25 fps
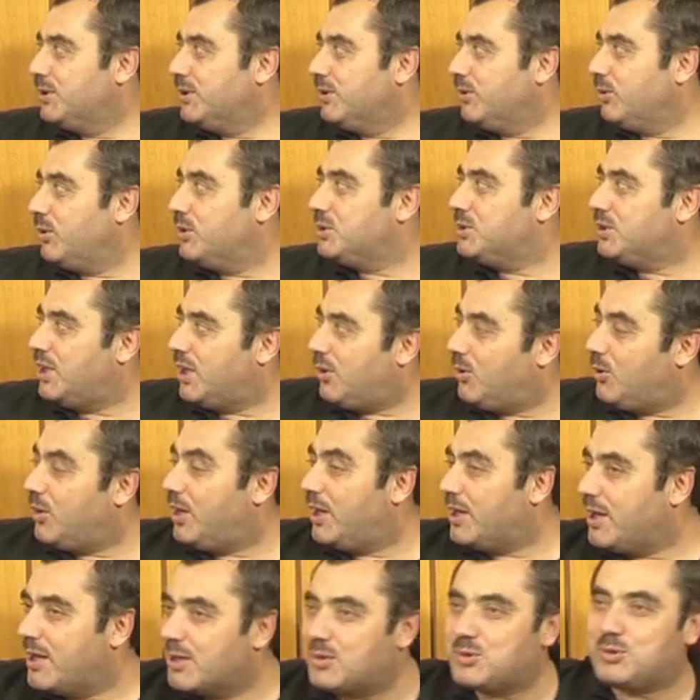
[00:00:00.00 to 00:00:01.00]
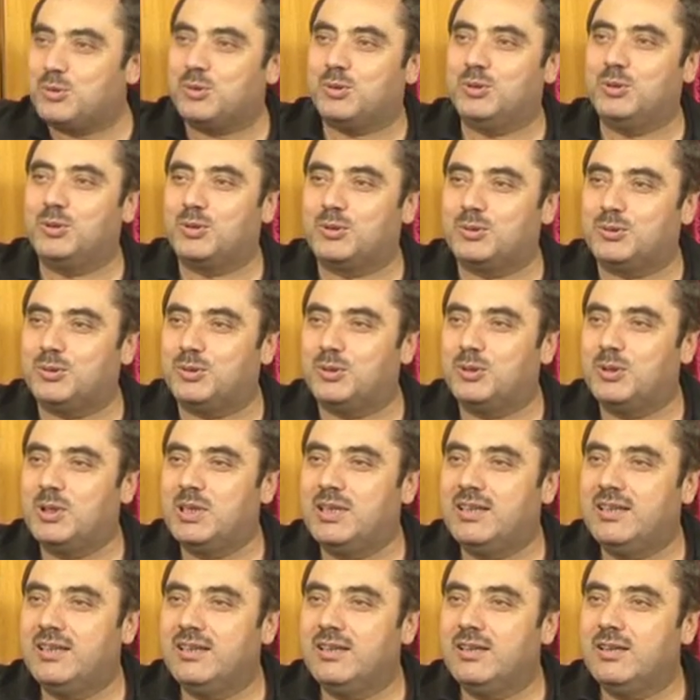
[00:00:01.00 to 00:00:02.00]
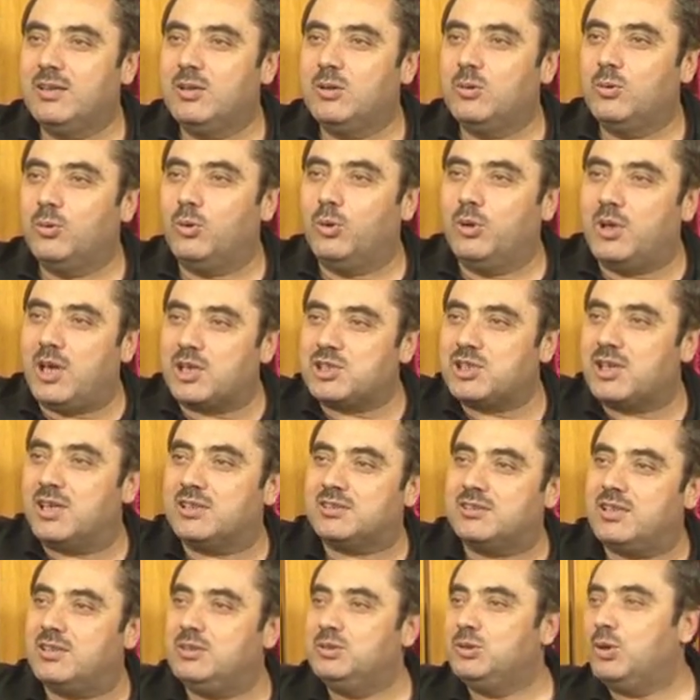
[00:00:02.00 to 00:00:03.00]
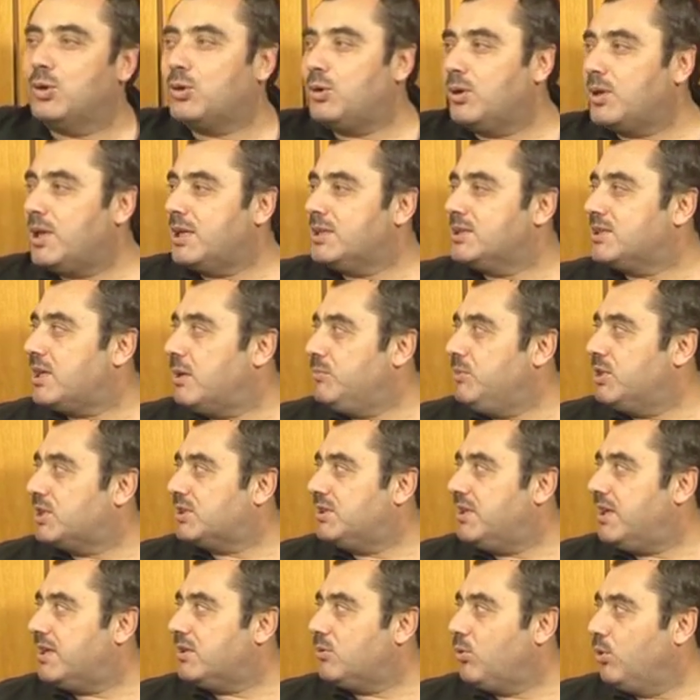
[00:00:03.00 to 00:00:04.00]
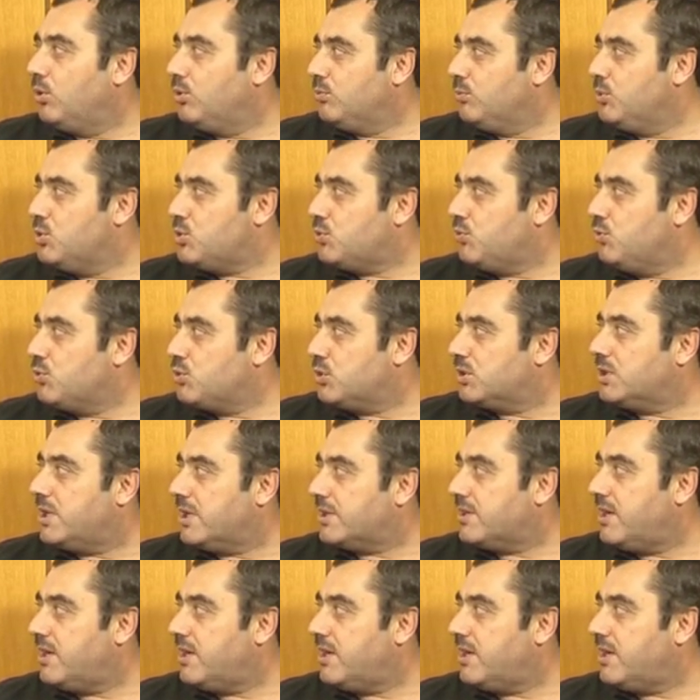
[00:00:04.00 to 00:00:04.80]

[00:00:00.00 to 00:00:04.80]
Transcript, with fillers: O, o hayat sürüyordu. O yaşarken yok olan kemikler olmuş, vücuda